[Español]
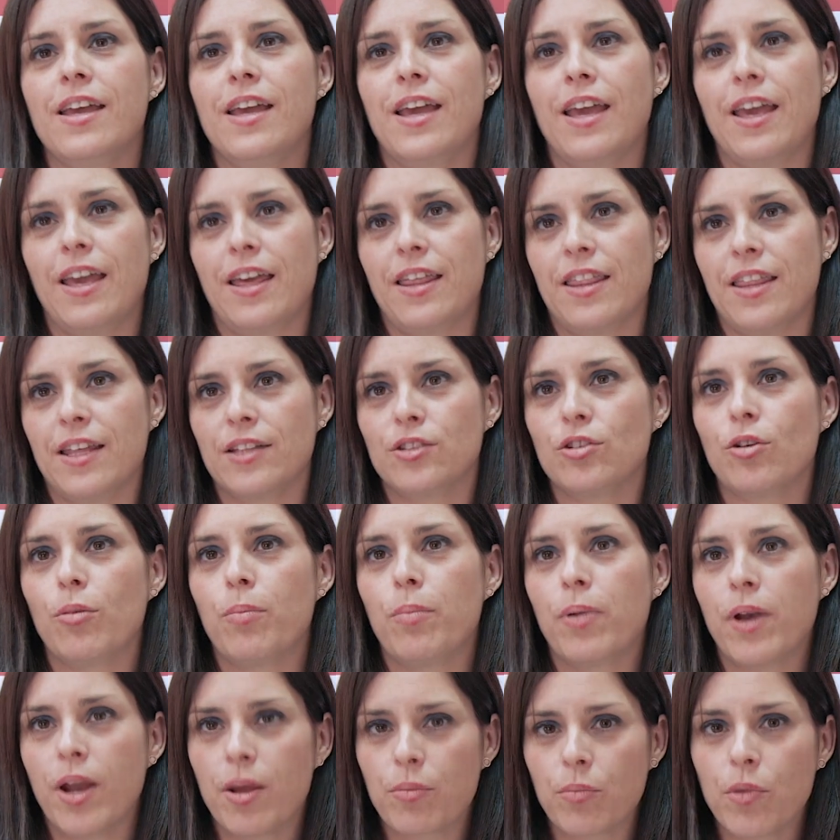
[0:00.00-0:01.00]
eh, de estos
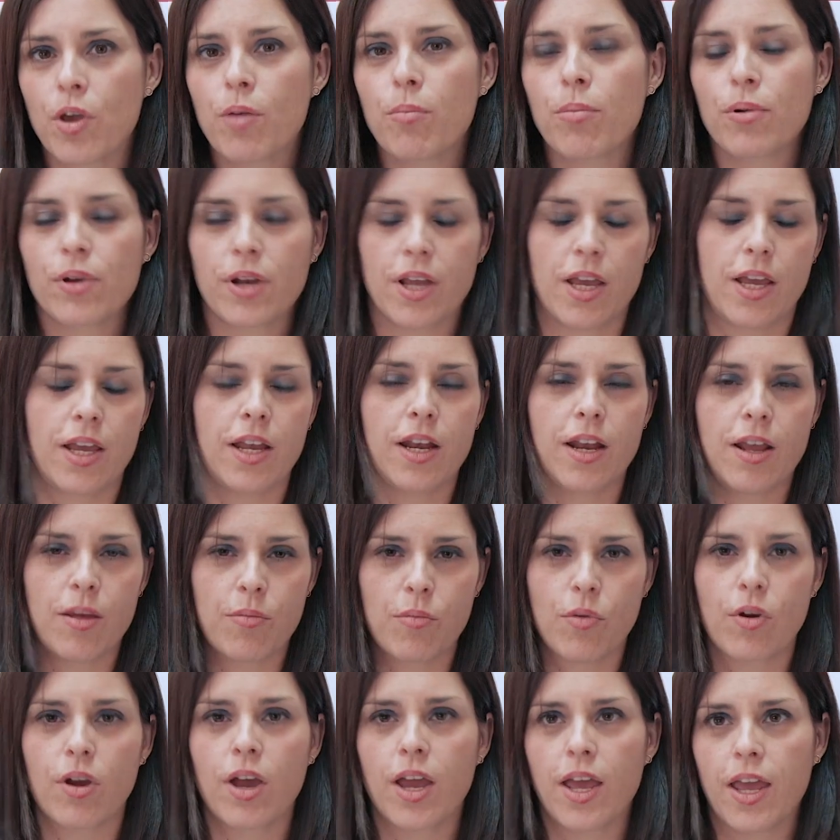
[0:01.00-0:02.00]
premios porque
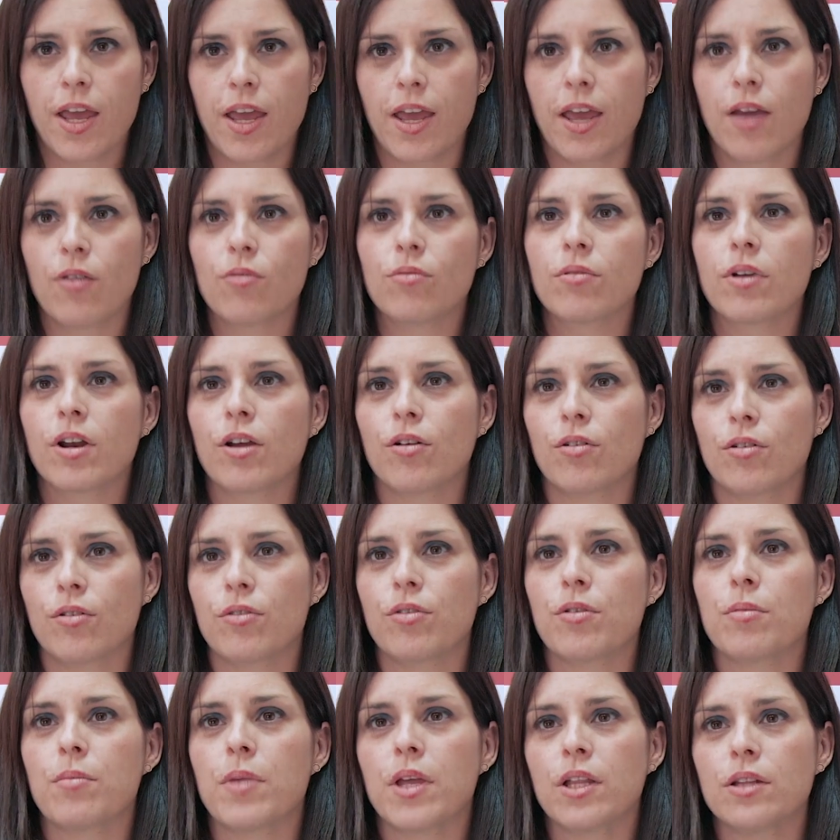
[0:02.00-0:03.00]
creemos que es un
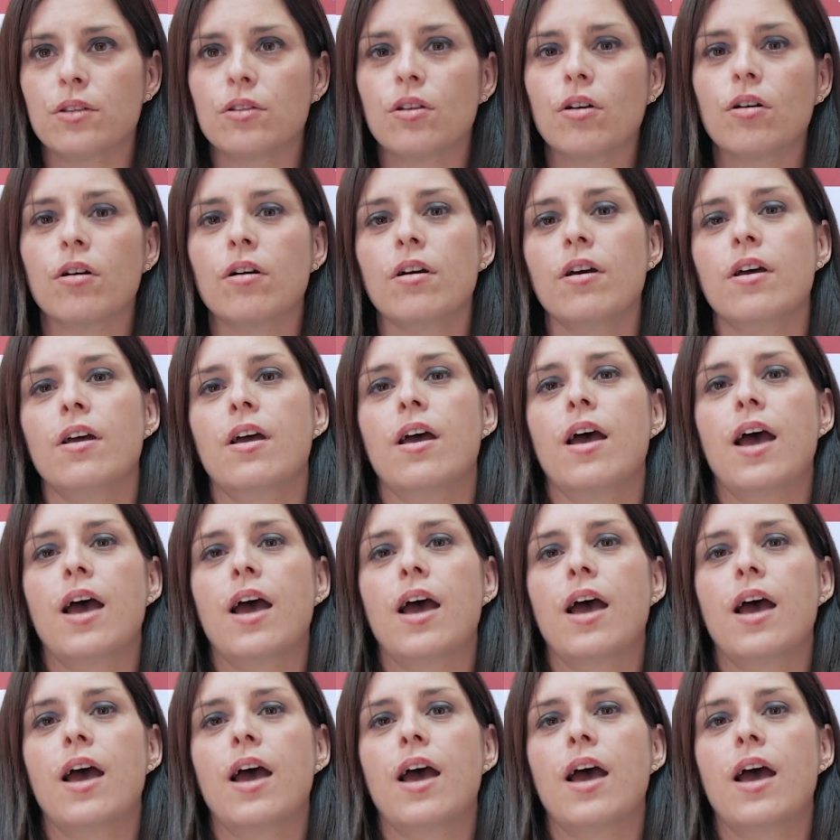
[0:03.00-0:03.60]
reconocimiento